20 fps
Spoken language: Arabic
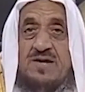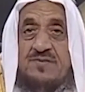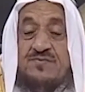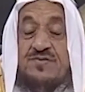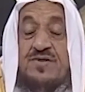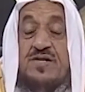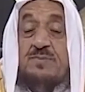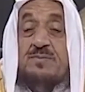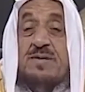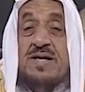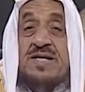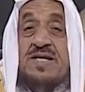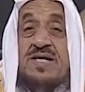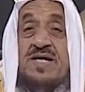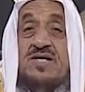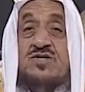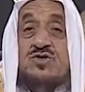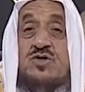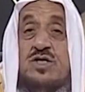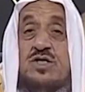في من
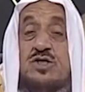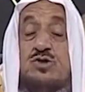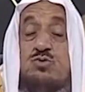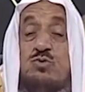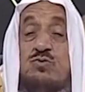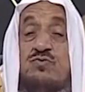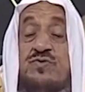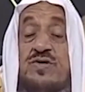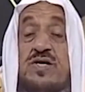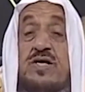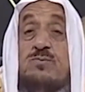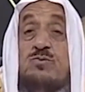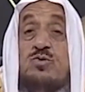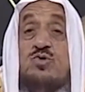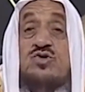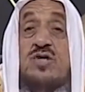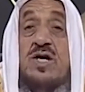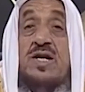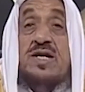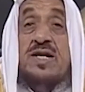يجلس في
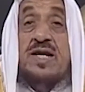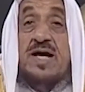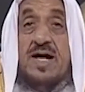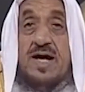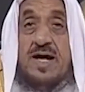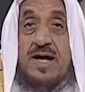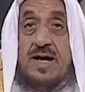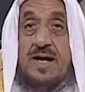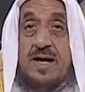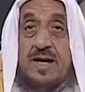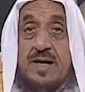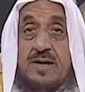مصلاه